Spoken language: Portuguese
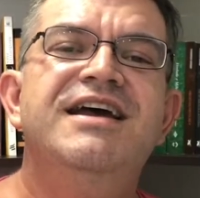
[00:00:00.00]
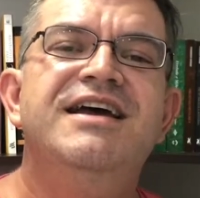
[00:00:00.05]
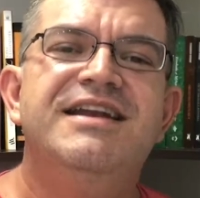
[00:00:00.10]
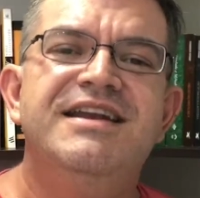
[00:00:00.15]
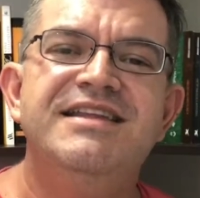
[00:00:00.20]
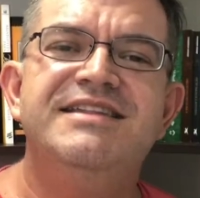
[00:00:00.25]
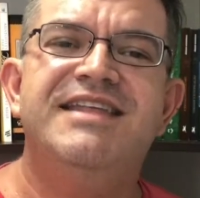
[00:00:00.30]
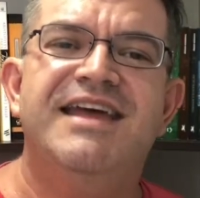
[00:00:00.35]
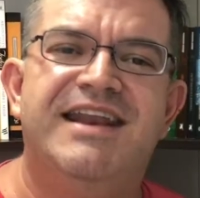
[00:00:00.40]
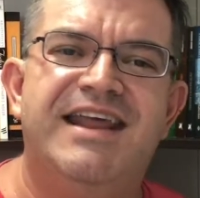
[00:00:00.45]

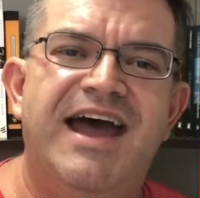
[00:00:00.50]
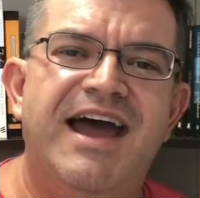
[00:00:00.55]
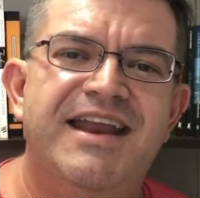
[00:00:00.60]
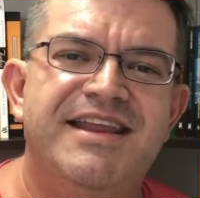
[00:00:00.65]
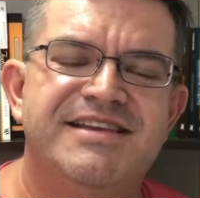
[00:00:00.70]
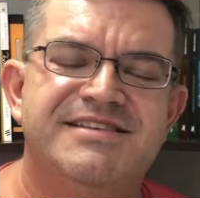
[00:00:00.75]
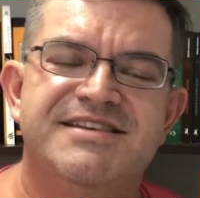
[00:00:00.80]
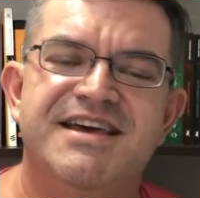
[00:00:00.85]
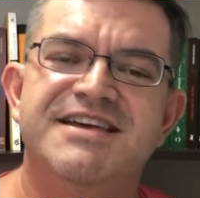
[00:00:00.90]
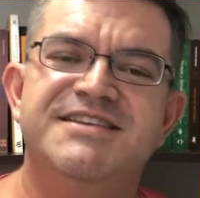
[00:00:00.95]

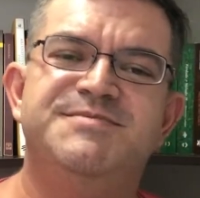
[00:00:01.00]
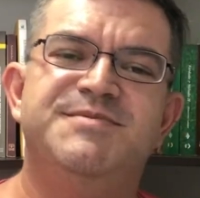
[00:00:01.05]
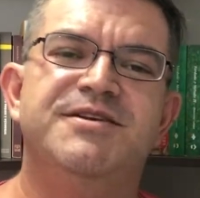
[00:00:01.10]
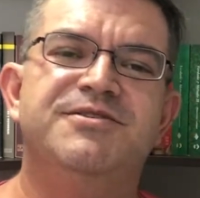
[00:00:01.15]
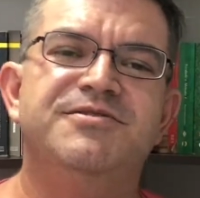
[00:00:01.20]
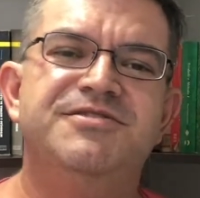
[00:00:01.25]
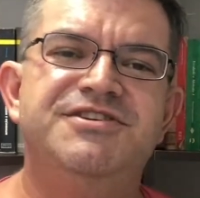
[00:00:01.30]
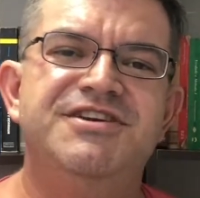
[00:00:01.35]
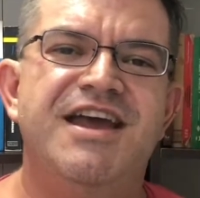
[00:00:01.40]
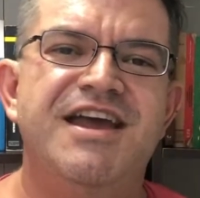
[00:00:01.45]
literárias a
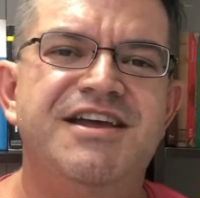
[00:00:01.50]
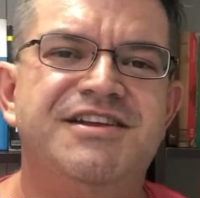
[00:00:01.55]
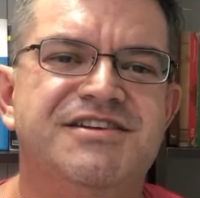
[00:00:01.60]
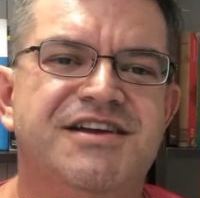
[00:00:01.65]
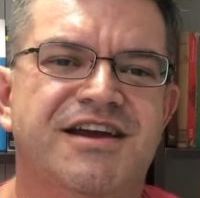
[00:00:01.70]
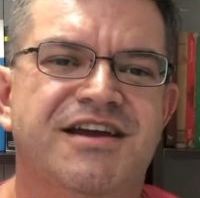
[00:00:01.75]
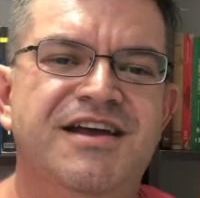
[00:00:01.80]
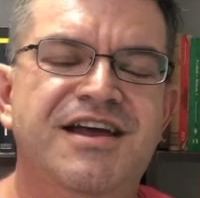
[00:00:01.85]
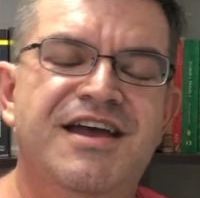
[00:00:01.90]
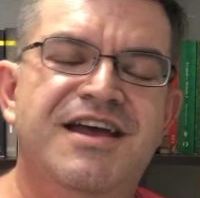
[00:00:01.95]
respeito de
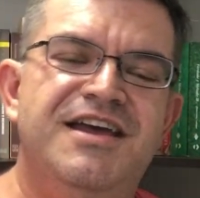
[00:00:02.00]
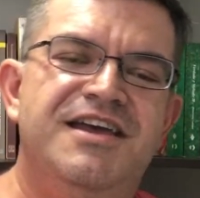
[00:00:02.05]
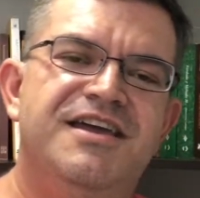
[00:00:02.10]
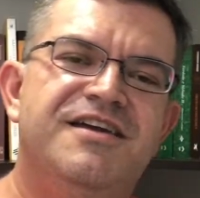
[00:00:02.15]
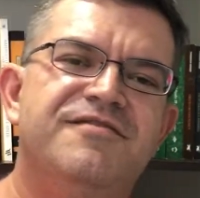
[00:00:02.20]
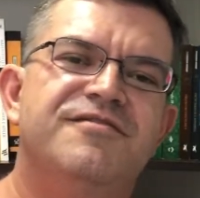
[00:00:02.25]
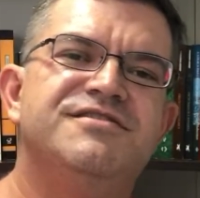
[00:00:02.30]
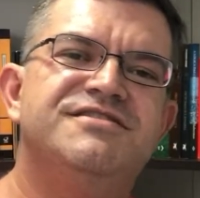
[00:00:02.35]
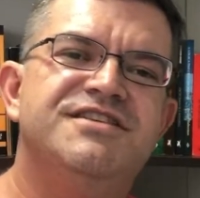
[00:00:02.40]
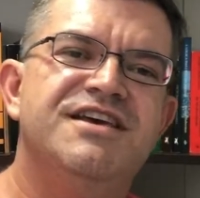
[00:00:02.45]
ética e
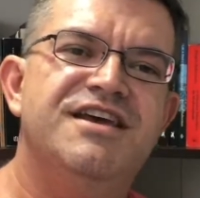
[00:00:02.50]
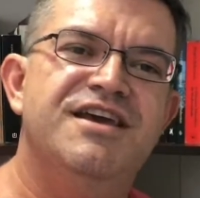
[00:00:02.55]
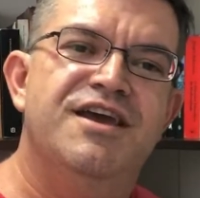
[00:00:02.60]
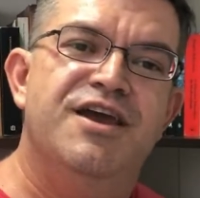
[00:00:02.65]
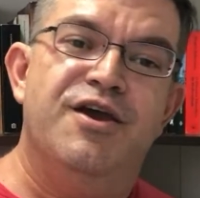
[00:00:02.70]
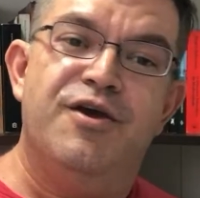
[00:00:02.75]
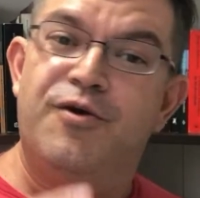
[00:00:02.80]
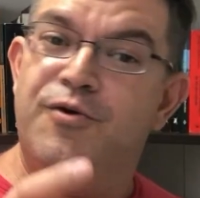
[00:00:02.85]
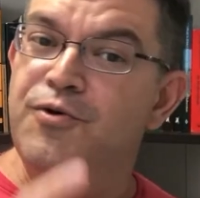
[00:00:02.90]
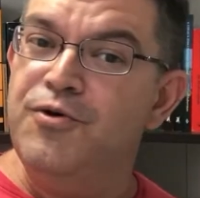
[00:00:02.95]
que
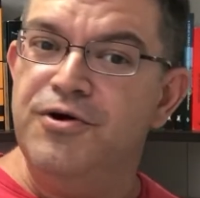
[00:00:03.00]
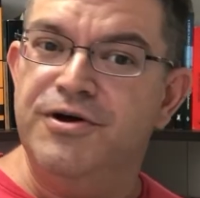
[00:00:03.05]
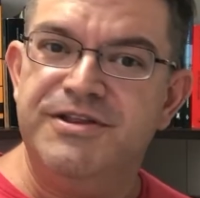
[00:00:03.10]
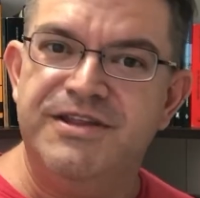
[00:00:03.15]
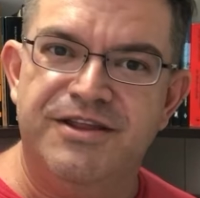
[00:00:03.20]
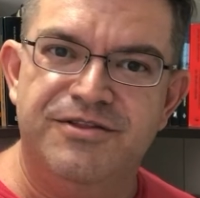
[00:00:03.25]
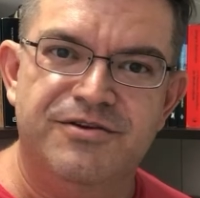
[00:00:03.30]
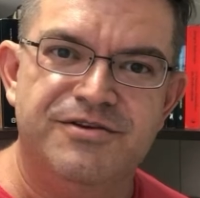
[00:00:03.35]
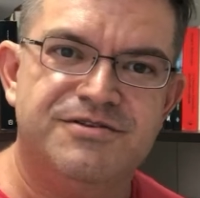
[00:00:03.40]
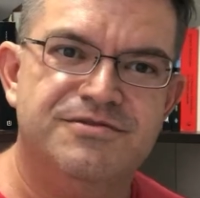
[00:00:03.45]
você
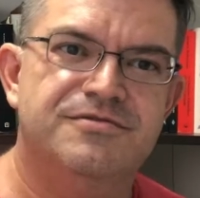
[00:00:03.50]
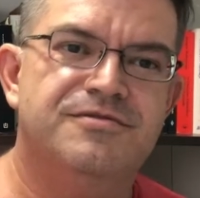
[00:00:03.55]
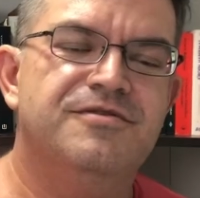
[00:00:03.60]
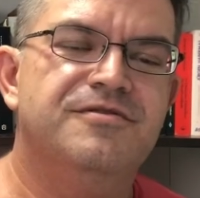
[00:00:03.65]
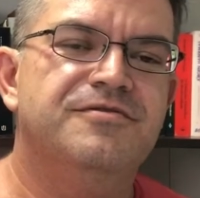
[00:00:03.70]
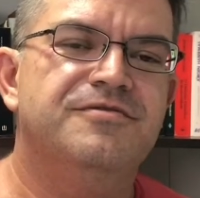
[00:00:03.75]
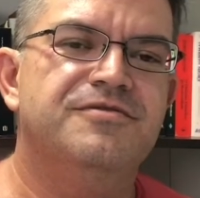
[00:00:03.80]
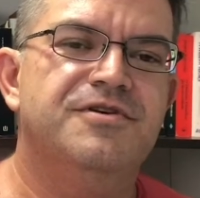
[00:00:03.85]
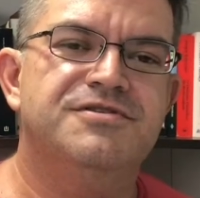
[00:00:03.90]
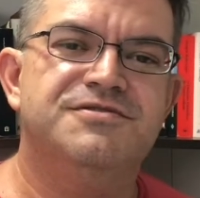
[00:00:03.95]
curta nosso,
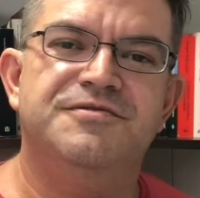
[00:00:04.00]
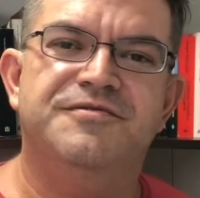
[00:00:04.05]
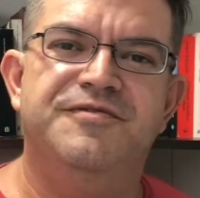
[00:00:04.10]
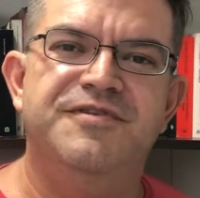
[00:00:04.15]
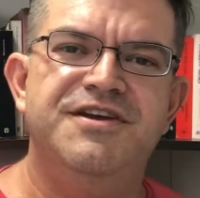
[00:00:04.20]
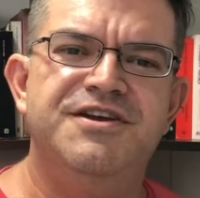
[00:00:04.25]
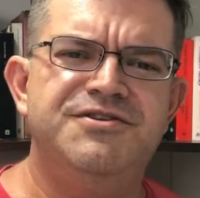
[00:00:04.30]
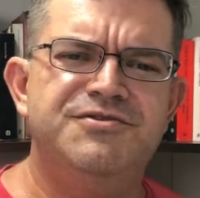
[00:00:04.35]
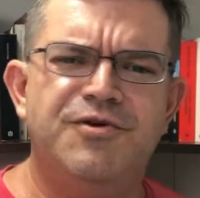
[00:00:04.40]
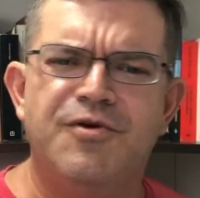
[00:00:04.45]
nosso
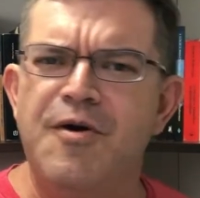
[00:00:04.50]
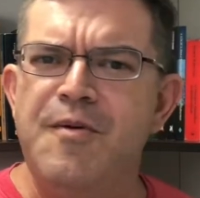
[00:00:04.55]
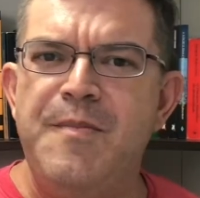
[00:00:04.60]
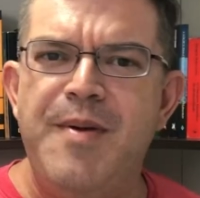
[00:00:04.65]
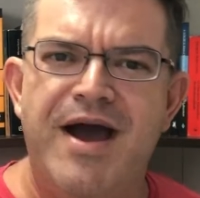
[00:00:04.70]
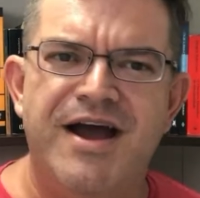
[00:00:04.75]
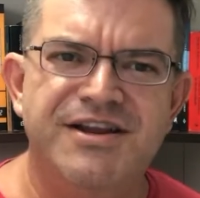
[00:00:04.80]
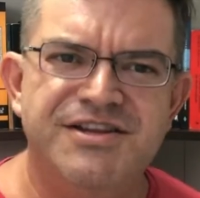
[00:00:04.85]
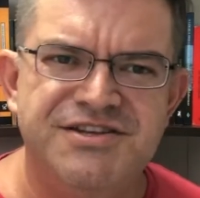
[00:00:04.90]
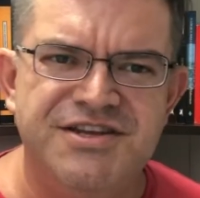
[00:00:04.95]
vídeo,
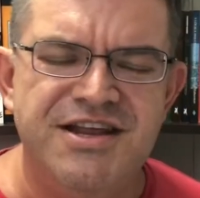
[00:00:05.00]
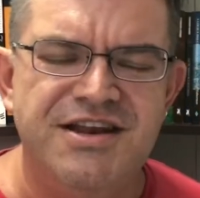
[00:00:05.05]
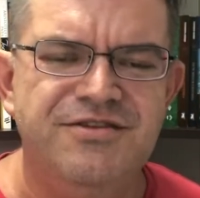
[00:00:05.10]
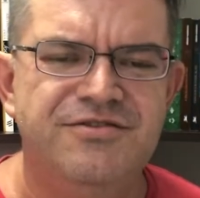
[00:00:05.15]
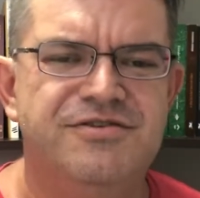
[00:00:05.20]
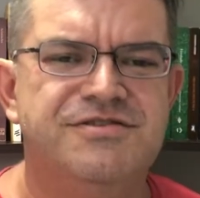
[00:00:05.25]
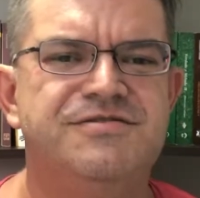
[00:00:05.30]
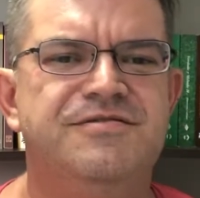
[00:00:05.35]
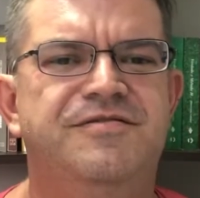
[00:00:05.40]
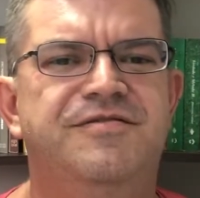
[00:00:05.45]
compartilhe
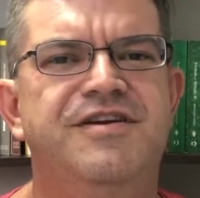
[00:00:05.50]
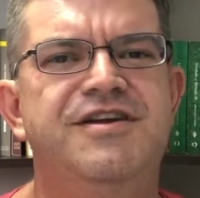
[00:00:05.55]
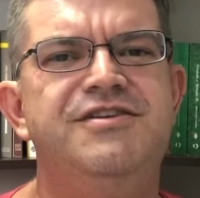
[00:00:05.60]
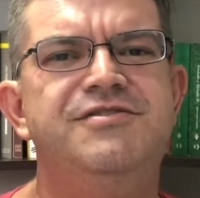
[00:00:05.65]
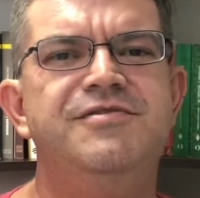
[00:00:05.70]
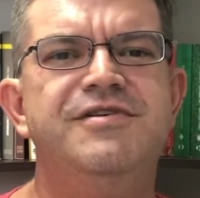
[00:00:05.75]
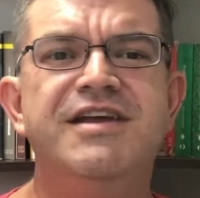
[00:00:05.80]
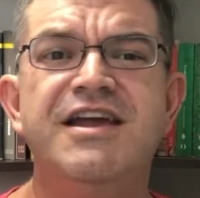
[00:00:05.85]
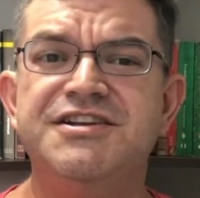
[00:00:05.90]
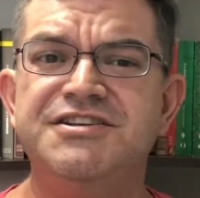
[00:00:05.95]
nosso
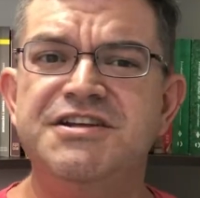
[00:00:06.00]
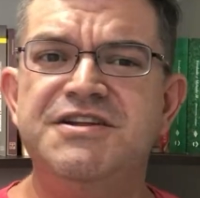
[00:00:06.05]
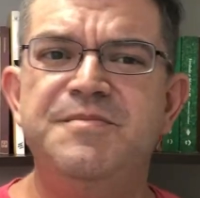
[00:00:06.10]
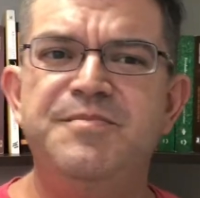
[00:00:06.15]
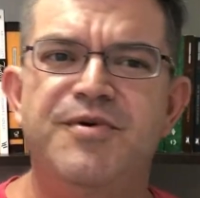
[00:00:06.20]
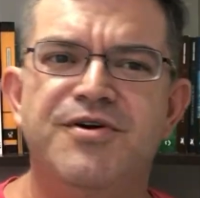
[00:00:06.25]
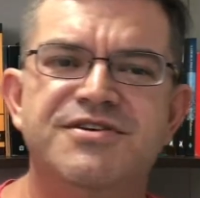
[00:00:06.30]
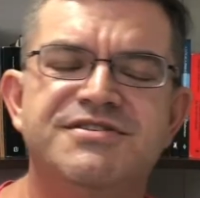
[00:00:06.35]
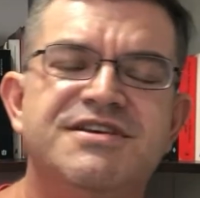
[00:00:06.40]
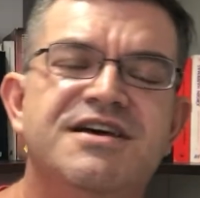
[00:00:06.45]
vídeo e que a gente
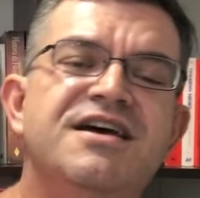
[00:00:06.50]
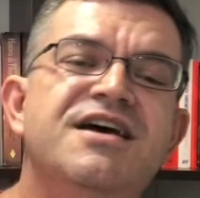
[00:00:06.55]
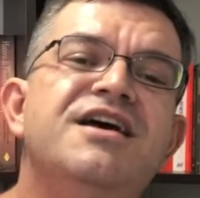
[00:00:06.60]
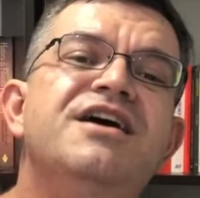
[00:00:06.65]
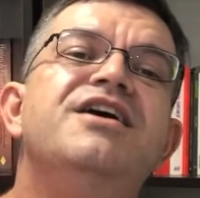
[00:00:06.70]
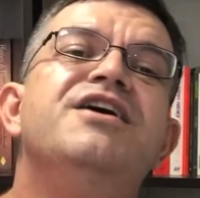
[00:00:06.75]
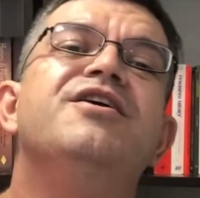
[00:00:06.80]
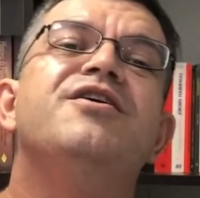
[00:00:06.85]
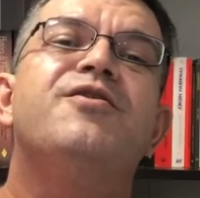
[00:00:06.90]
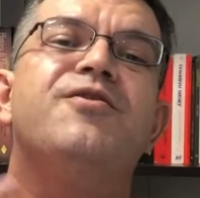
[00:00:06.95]
possa
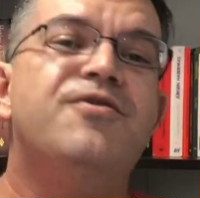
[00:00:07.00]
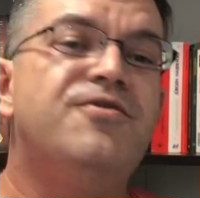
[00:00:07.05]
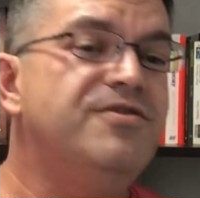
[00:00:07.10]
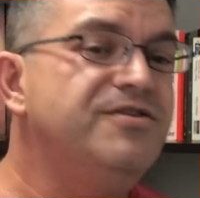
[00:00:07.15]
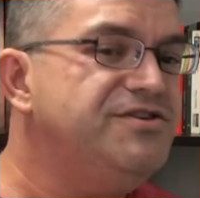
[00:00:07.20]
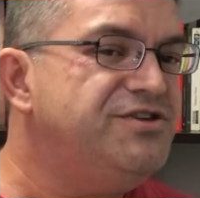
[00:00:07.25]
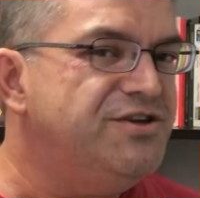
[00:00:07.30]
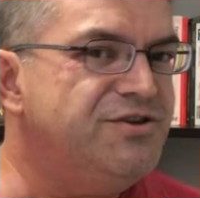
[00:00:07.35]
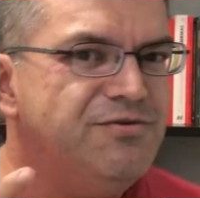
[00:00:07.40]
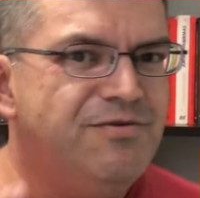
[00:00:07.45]

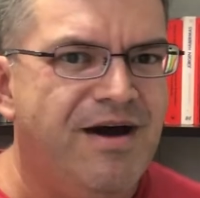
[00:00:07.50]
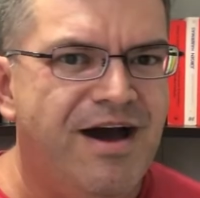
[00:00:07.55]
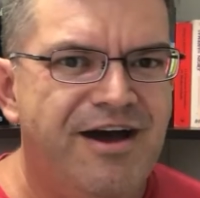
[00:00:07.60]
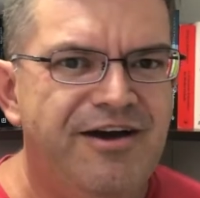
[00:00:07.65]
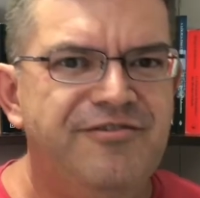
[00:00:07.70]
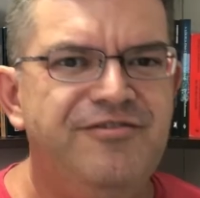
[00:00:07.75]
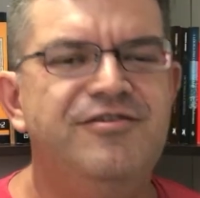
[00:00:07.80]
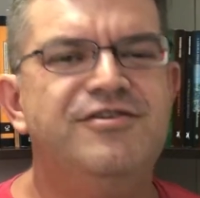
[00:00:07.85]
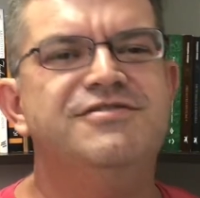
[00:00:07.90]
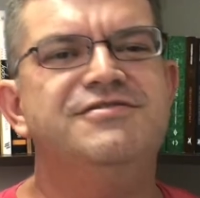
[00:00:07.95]

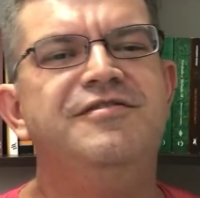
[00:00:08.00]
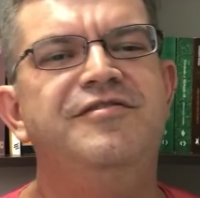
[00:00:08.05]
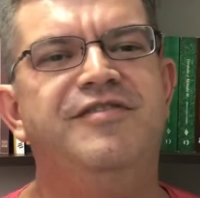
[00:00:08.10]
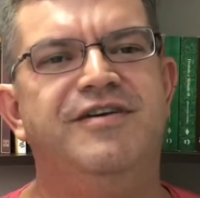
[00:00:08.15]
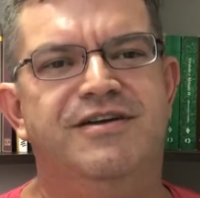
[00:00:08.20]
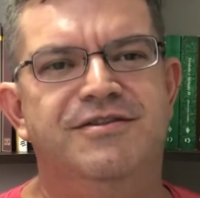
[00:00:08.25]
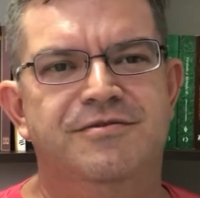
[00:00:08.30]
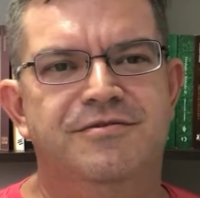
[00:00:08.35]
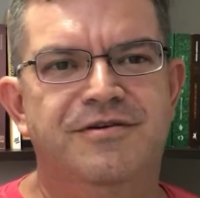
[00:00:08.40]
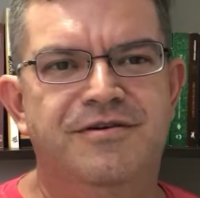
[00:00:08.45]
continuar
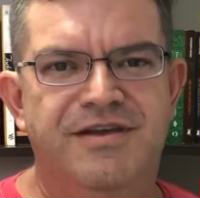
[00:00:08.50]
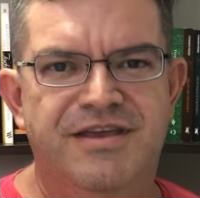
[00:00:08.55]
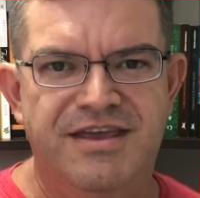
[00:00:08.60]
filosofando.